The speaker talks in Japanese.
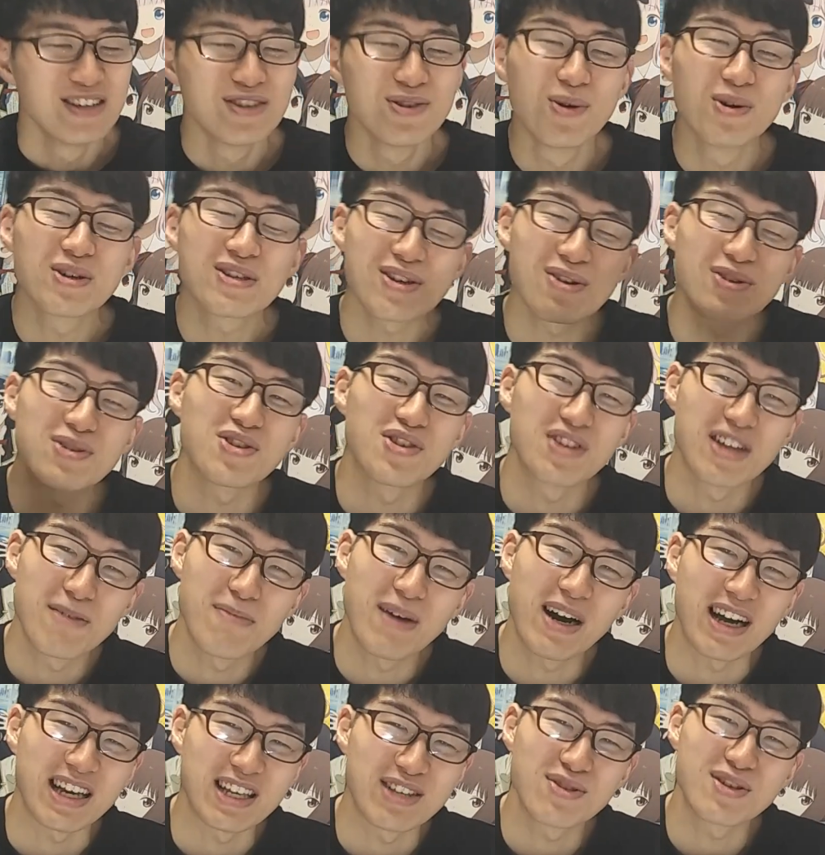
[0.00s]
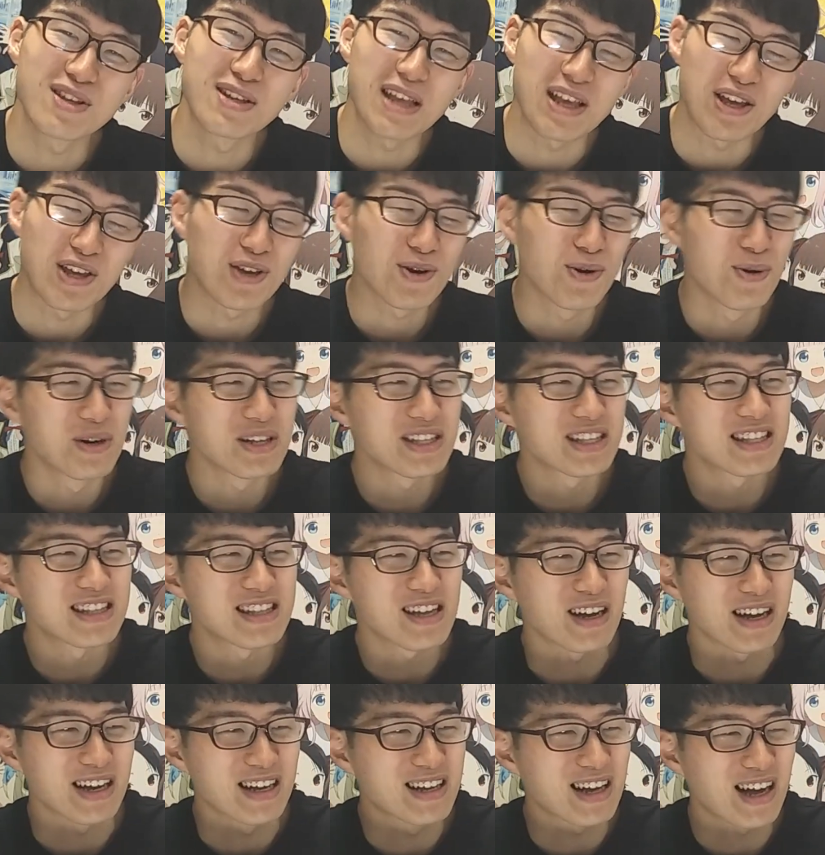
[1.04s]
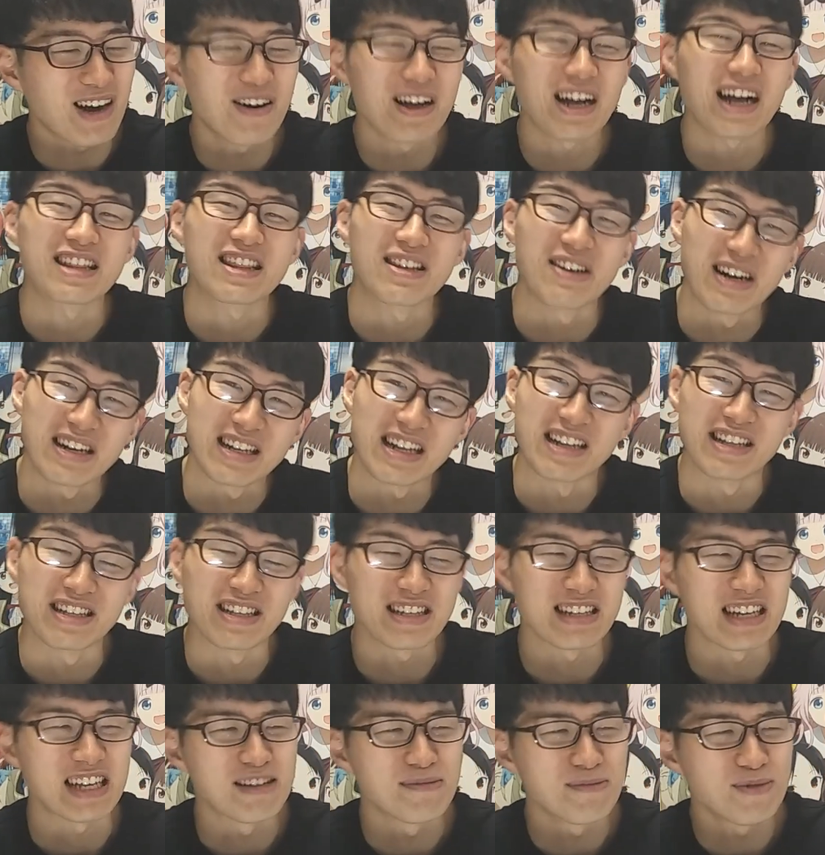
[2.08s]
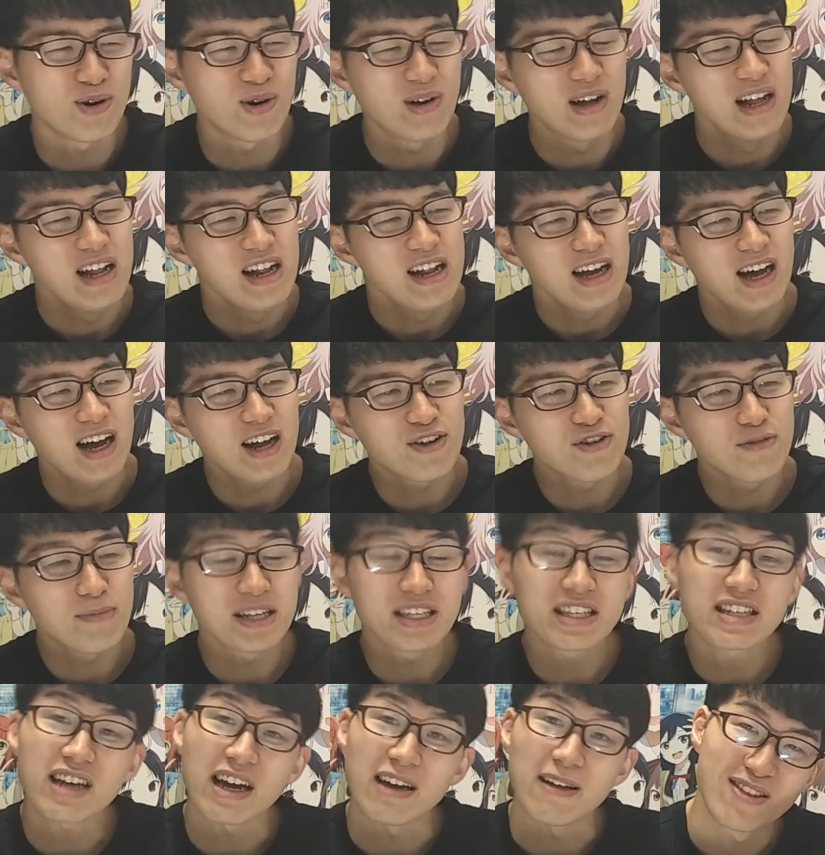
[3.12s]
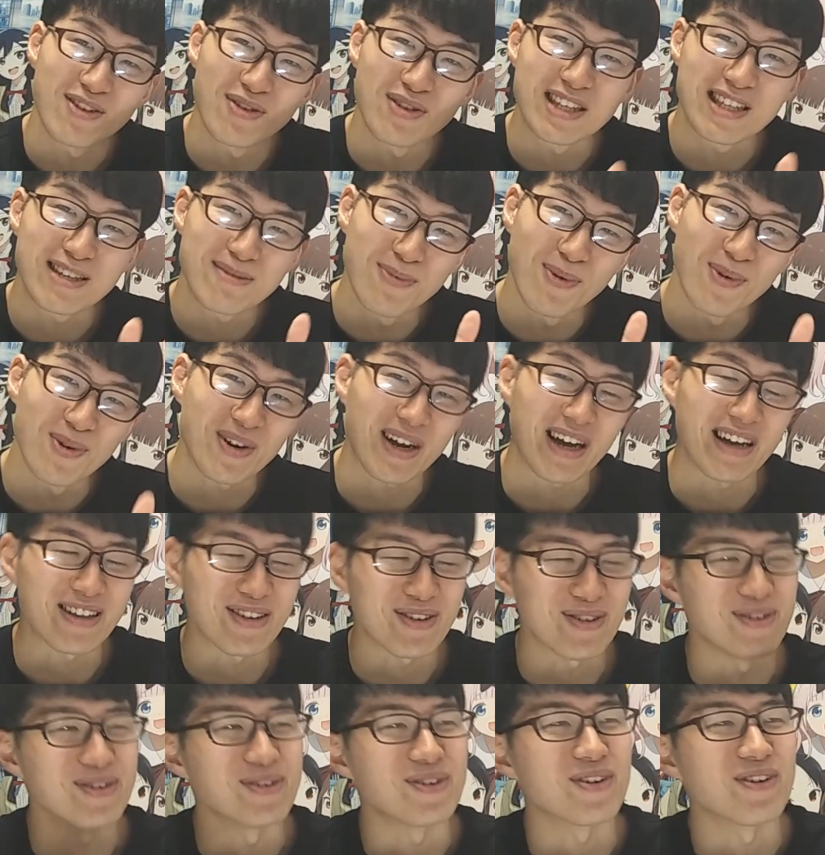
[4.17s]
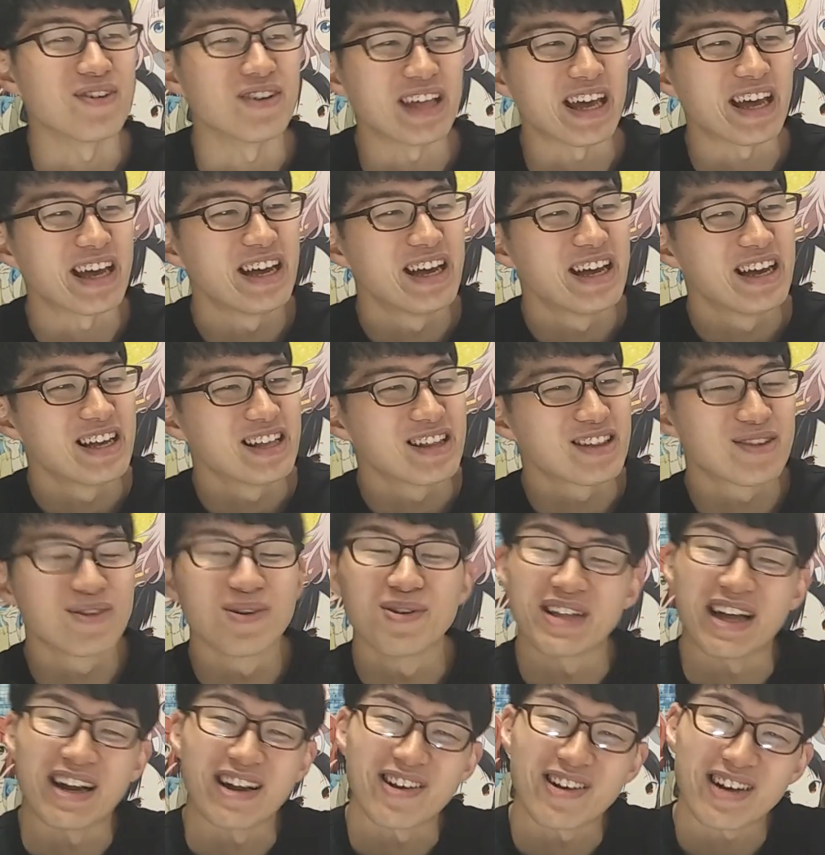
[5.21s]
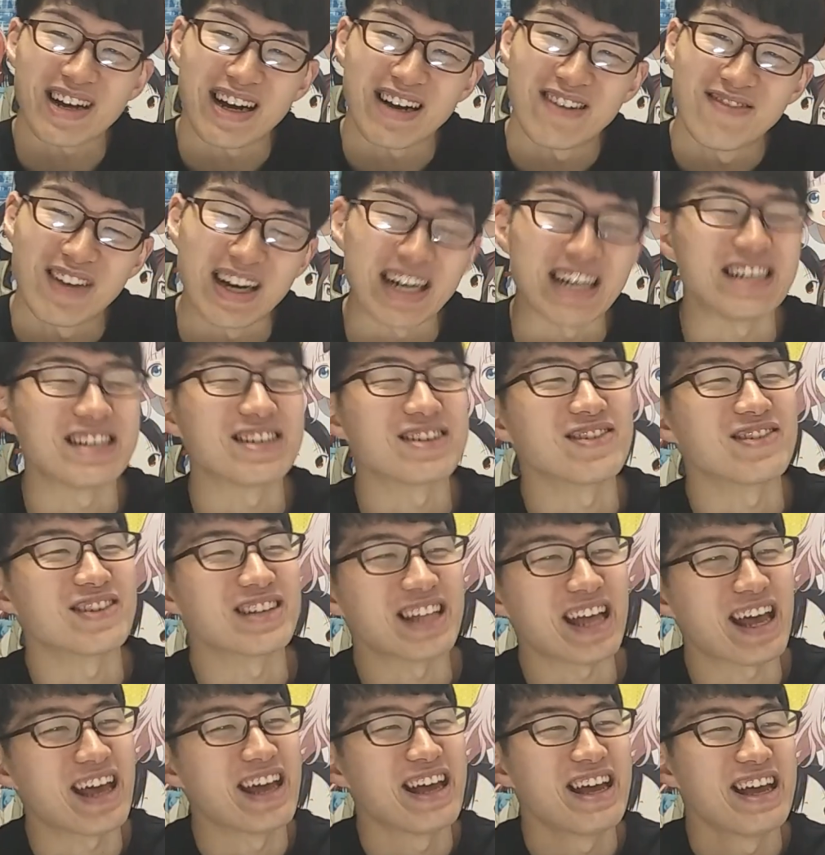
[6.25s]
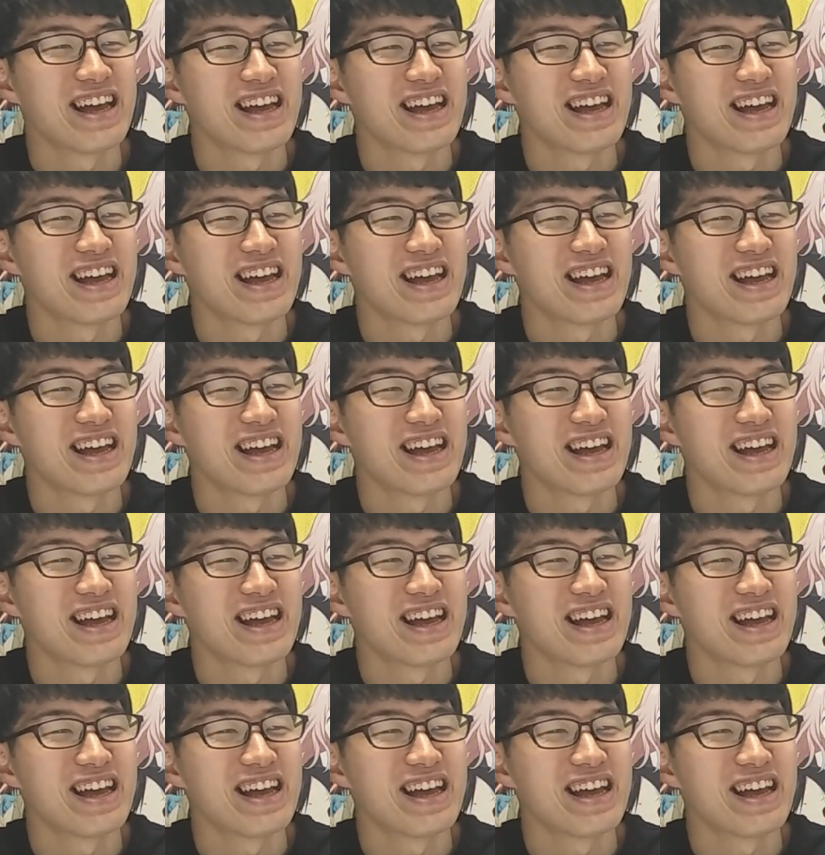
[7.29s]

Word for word: 要所要所の出番が非常に強烈っていうか、可愛かったわけなんですけれども、あの、まあ、次回、ドッジボール会ということで、ね、どうなるのか、まあ、非常にね、